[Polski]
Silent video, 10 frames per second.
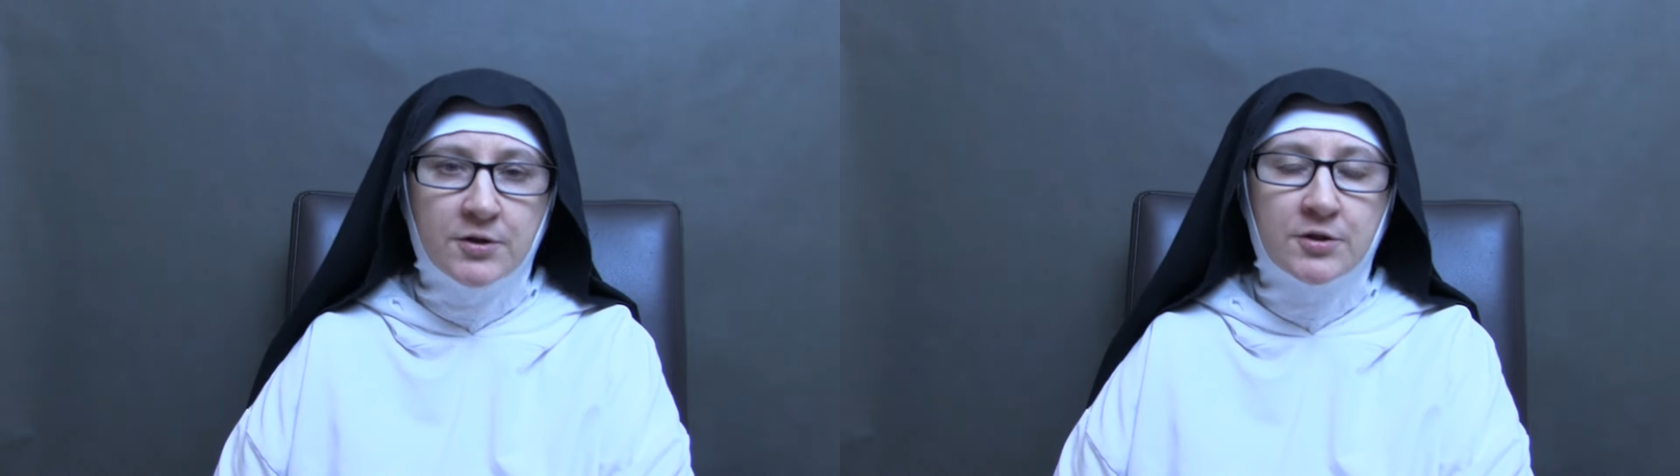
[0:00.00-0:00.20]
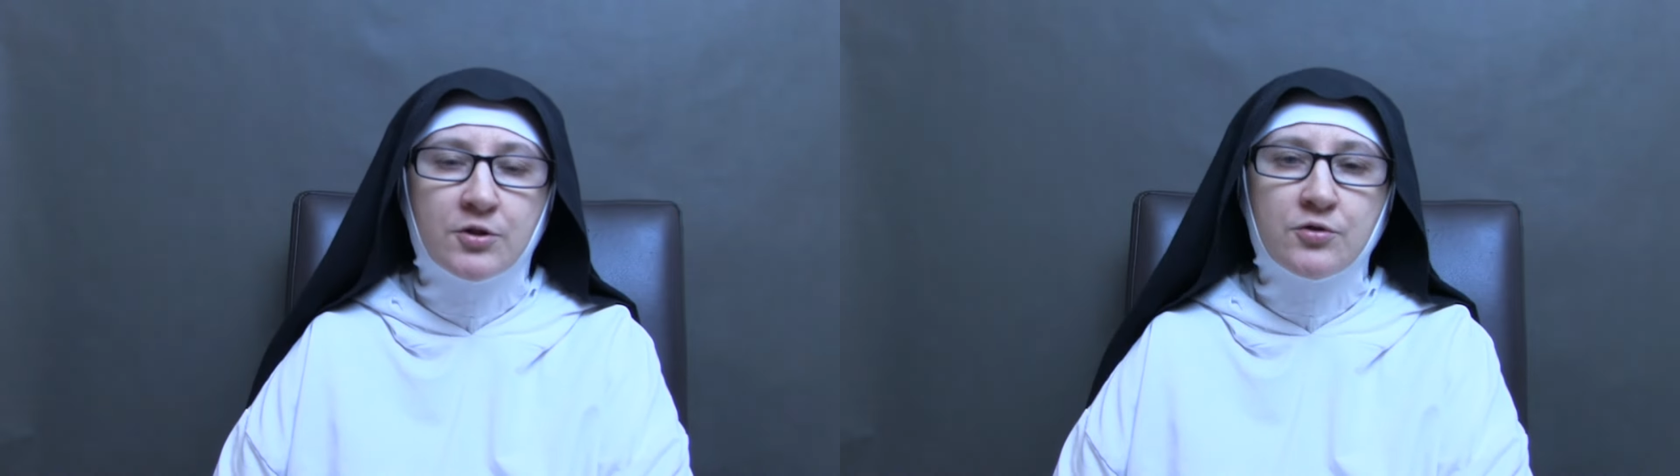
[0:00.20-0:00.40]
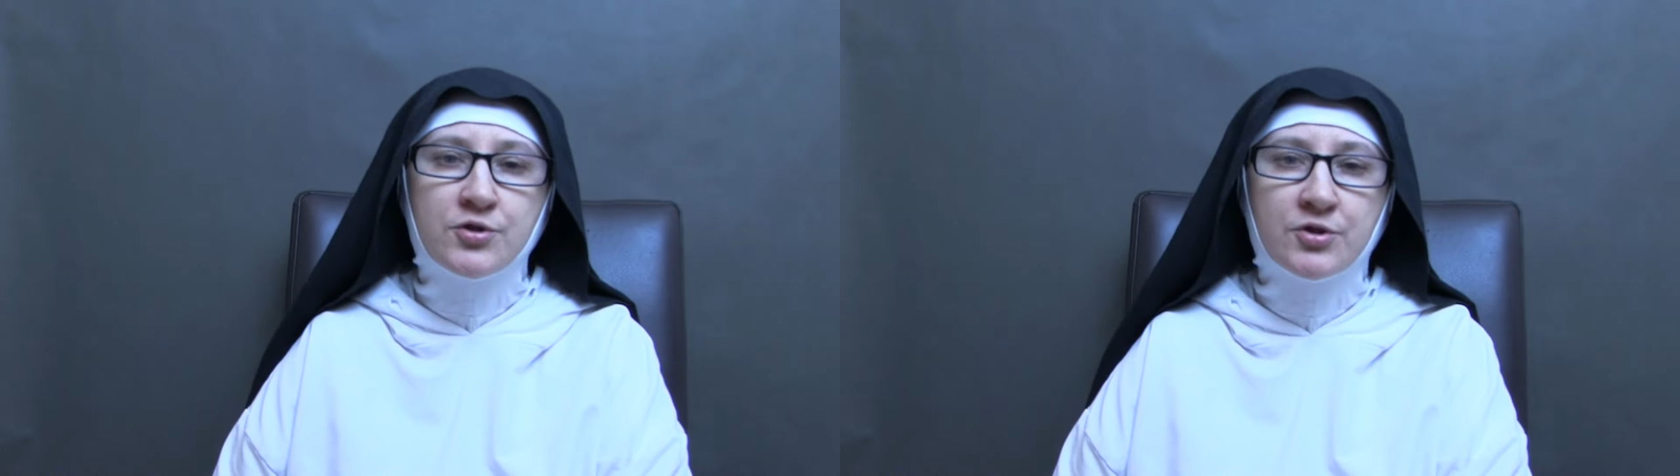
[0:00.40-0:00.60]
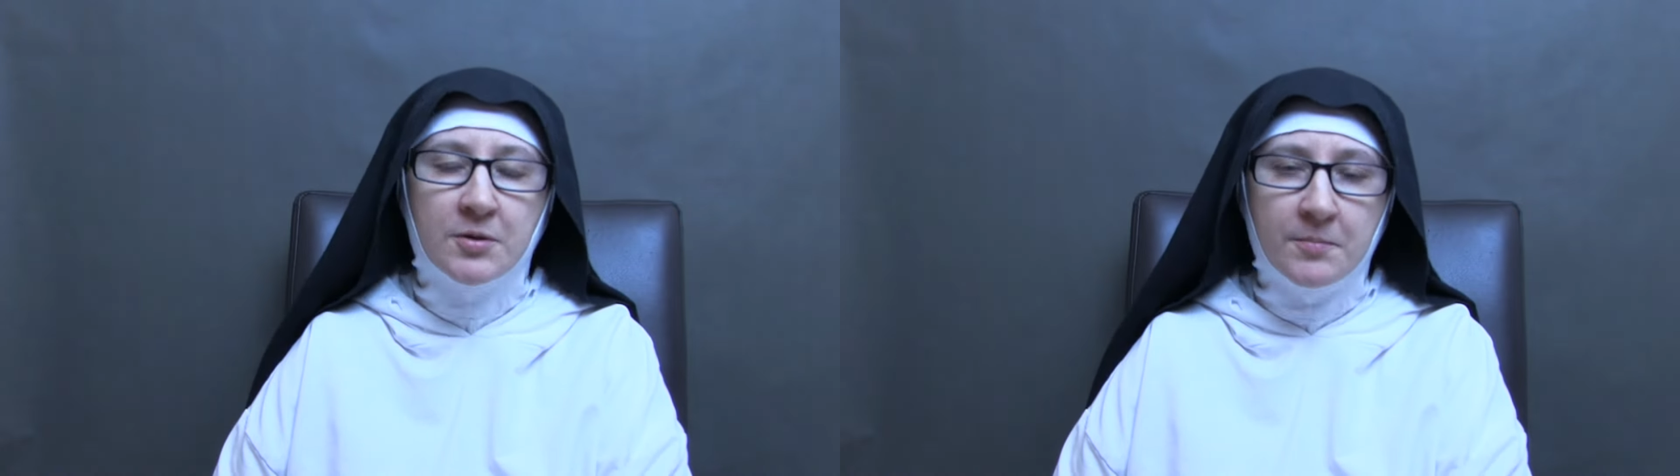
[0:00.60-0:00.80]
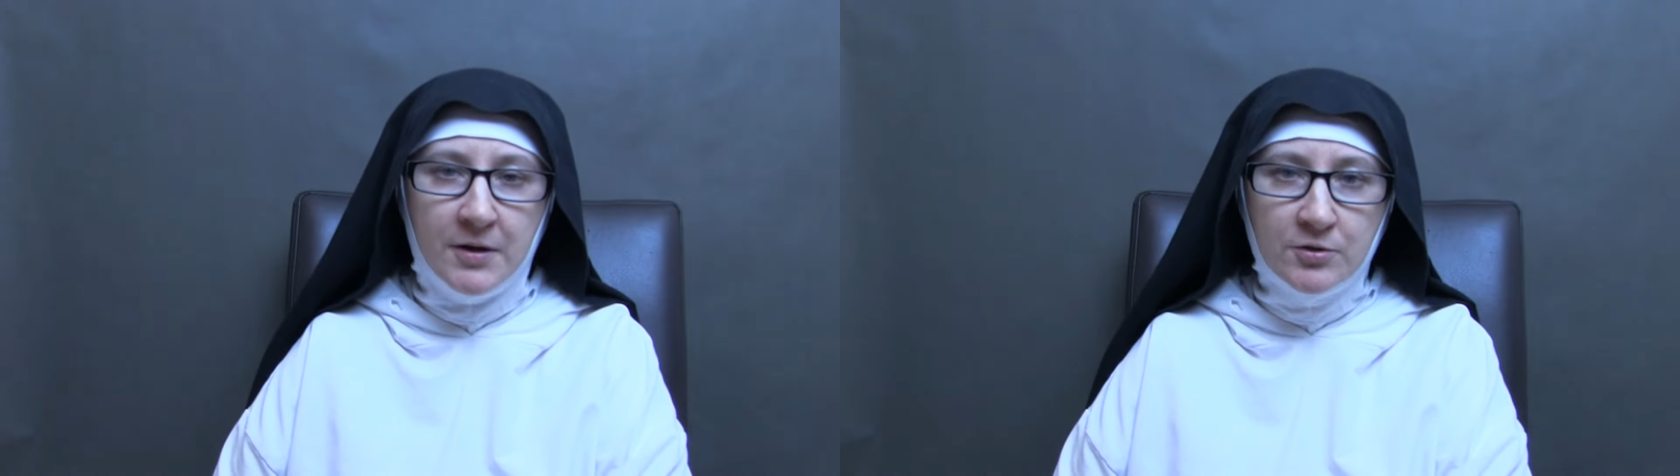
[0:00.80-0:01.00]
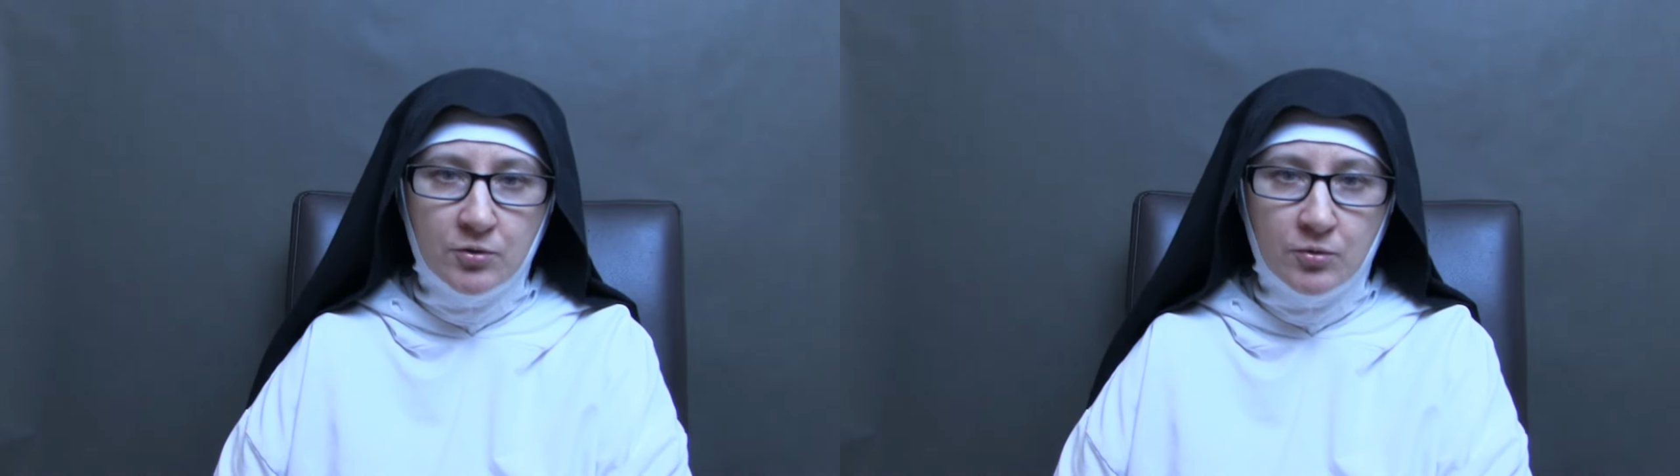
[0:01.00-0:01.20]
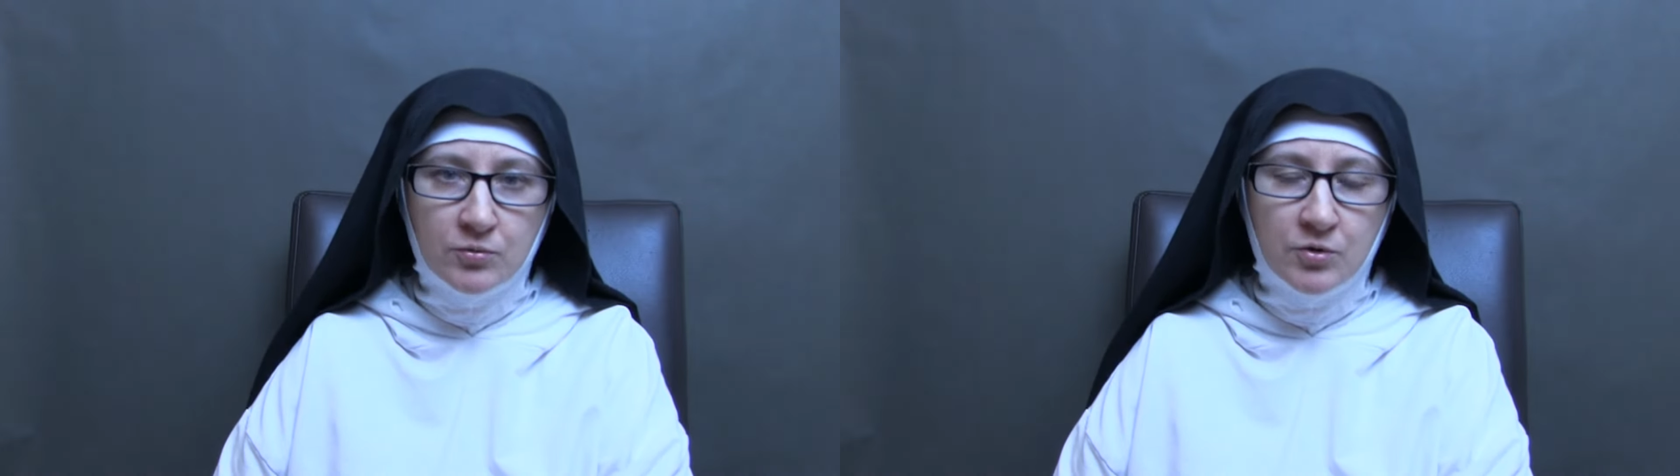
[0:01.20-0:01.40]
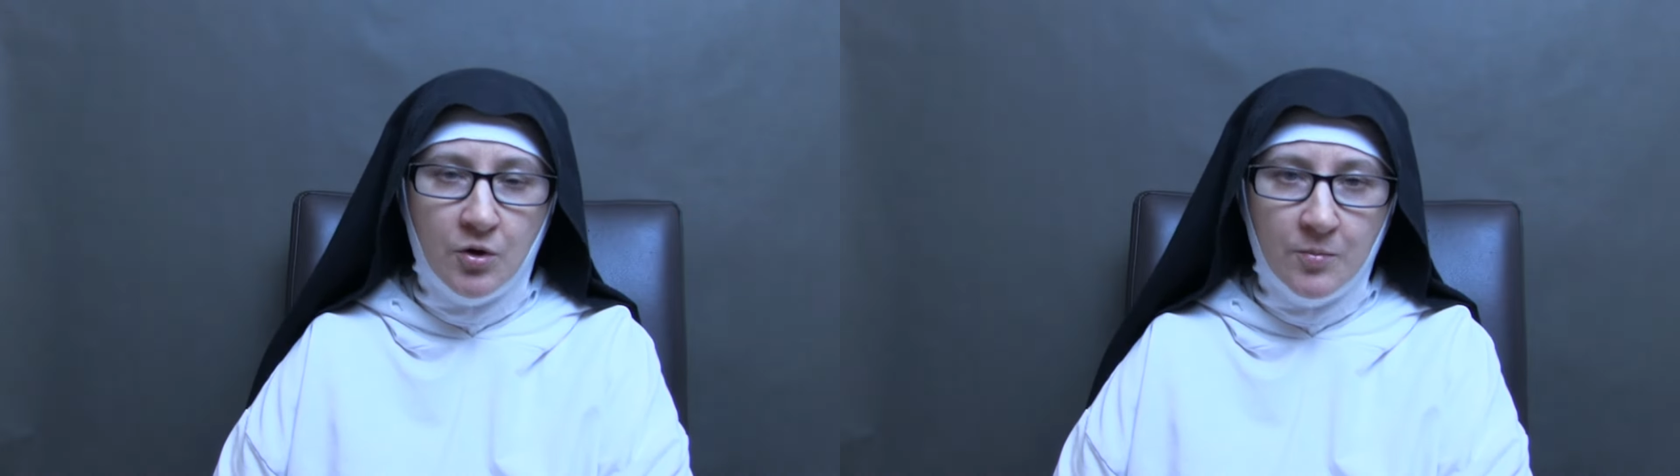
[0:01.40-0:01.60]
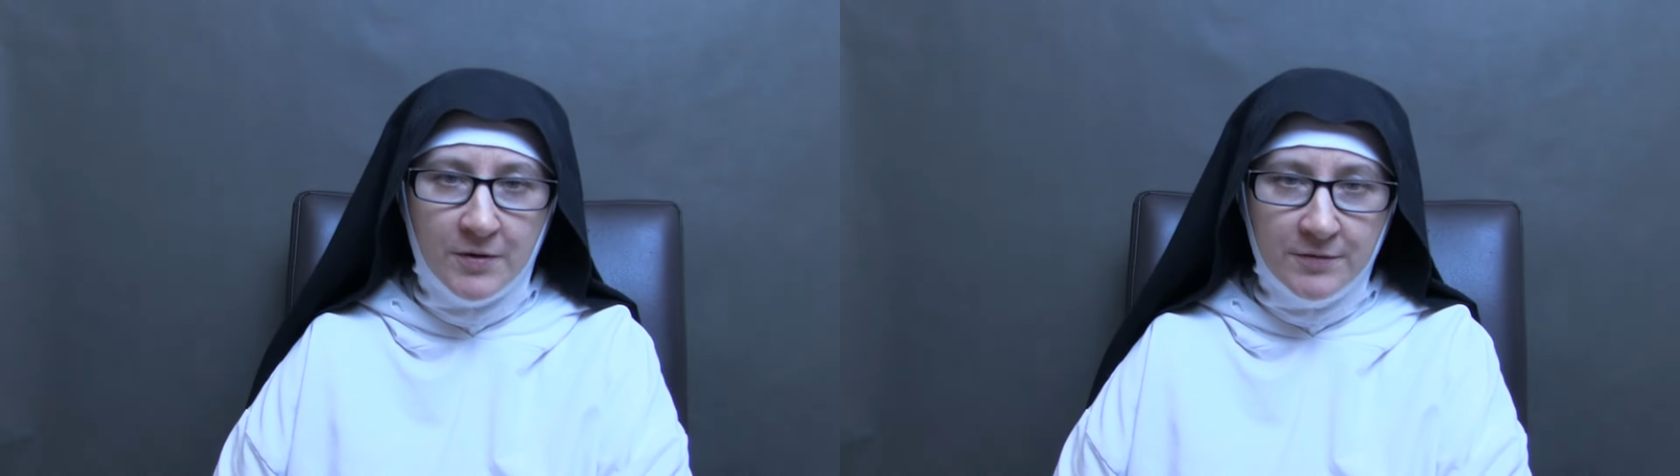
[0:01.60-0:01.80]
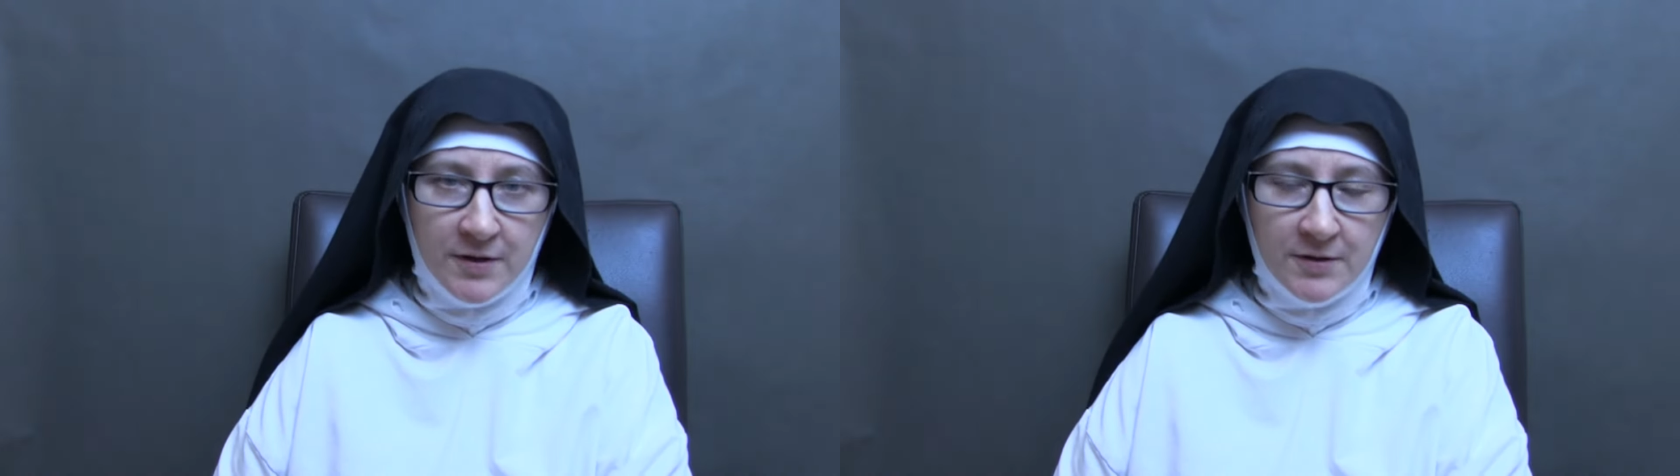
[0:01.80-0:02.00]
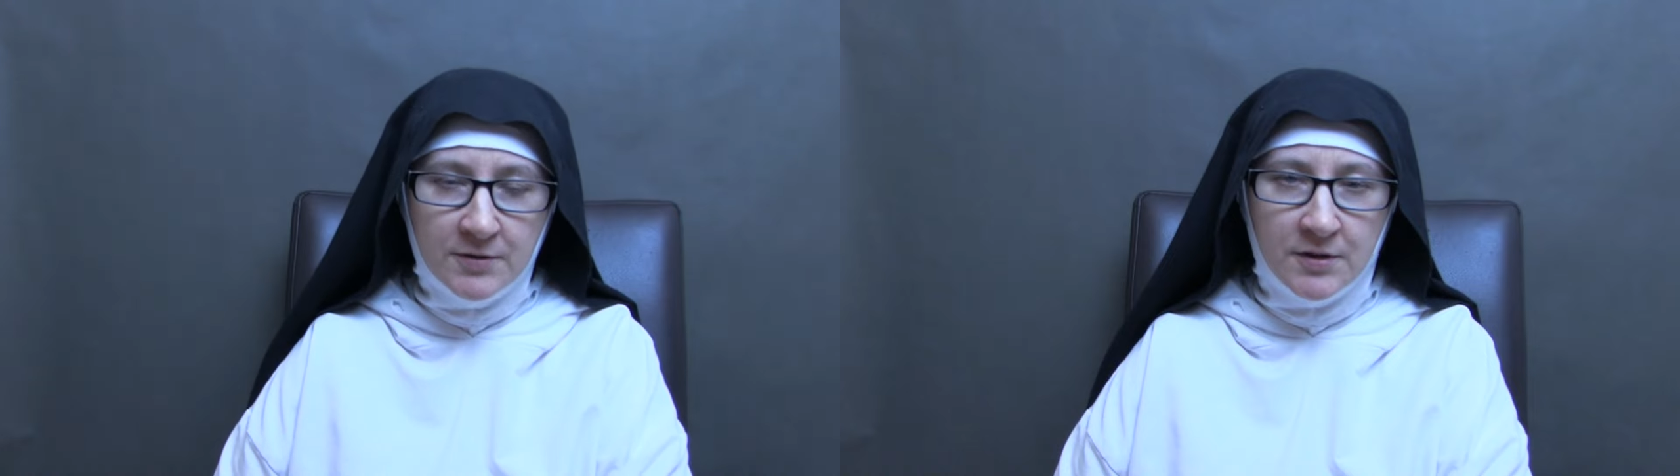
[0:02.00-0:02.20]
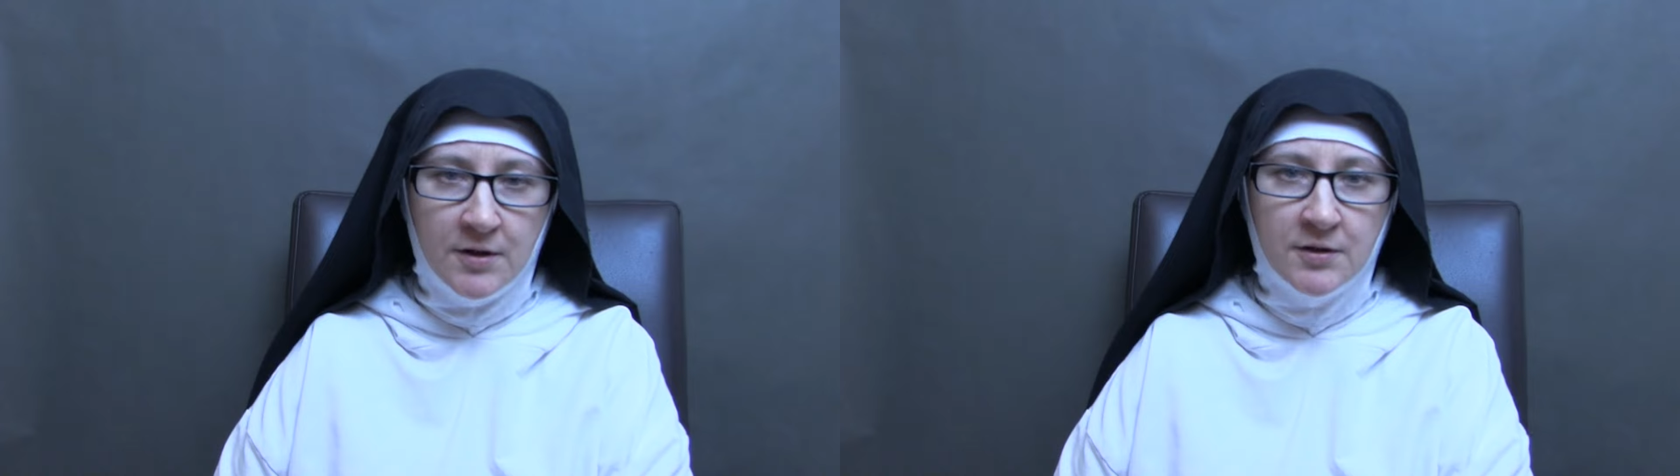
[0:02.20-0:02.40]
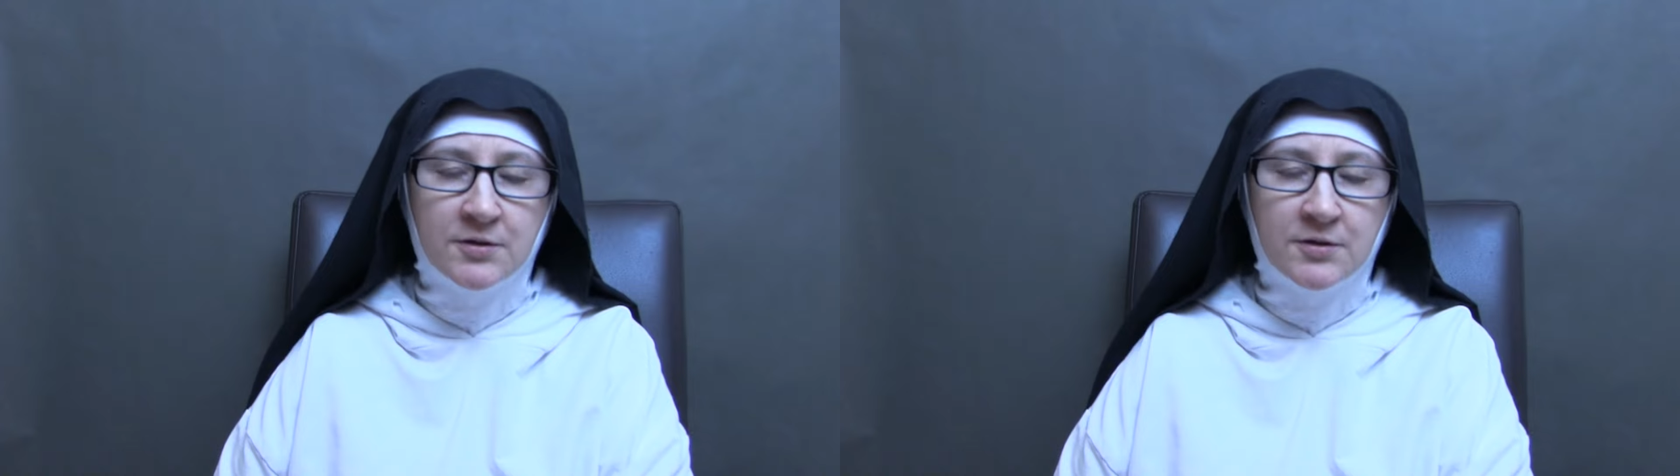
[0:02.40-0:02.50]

jakiegoś tematu do omawiania